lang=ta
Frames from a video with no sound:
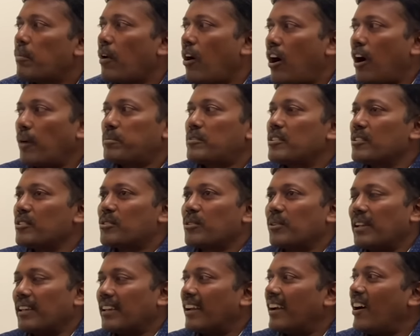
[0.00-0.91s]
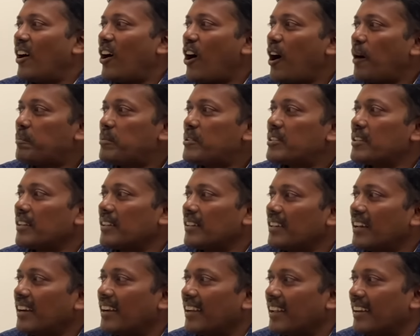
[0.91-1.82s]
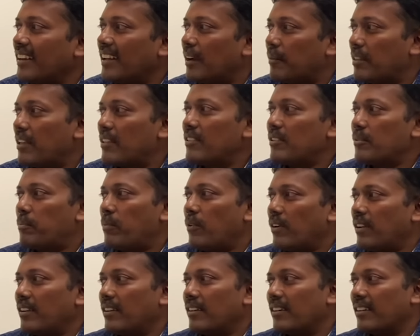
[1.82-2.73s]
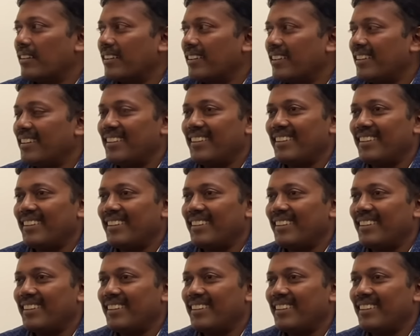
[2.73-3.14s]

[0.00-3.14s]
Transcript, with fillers: இப்போ ஆப்ஷன் சொன்னீங்க ஆப்ஷன்னா என்ன அதாவது இப்போ எனக்கு